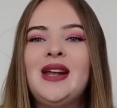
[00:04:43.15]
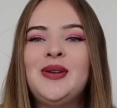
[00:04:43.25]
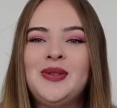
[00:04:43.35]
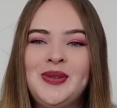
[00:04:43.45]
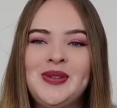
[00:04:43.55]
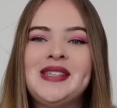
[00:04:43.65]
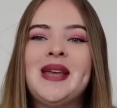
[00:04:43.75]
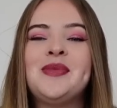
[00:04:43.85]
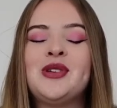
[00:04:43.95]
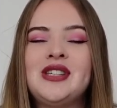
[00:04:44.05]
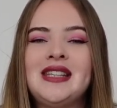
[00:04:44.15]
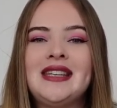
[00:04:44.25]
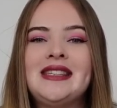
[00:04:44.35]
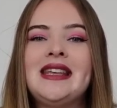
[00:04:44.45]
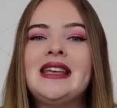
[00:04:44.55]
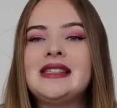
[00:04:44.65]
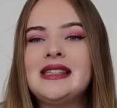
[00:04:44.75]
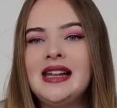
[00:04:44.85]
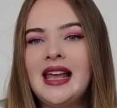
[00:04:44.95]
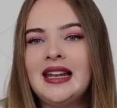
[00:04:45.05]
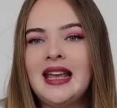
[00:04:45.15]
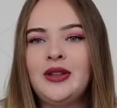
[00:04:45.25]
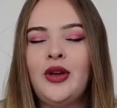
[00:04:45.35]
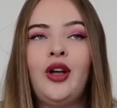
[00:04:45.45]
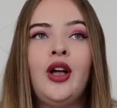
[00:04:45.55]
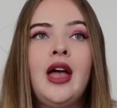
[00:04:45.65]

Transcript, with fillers: Le deuxième que j'ai testé, c'est l'eyeliner.